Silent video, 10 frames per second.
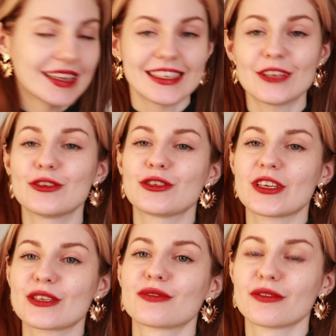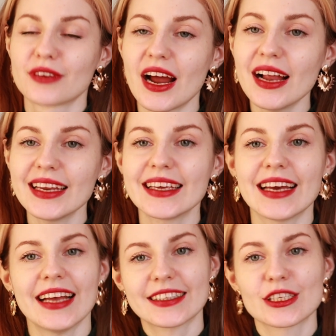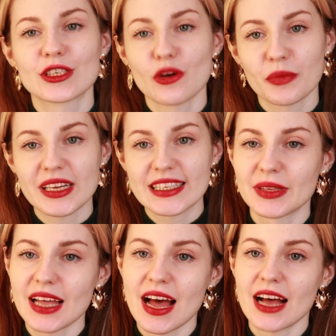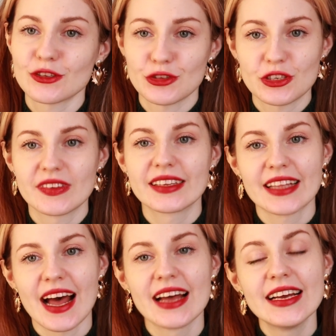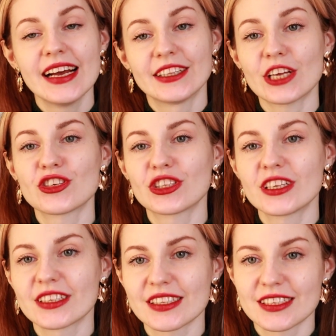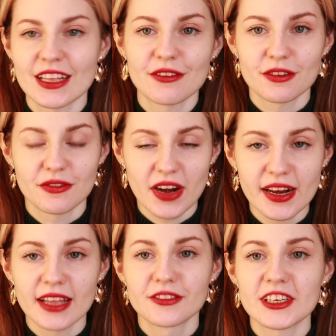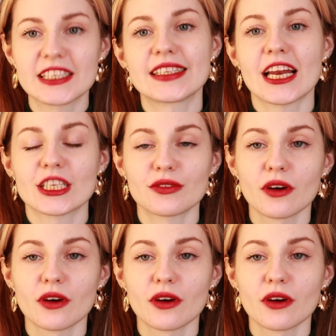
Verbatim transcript: И следующий у нас февраль, и эта съемка была осуществлена на 14 февраля 2023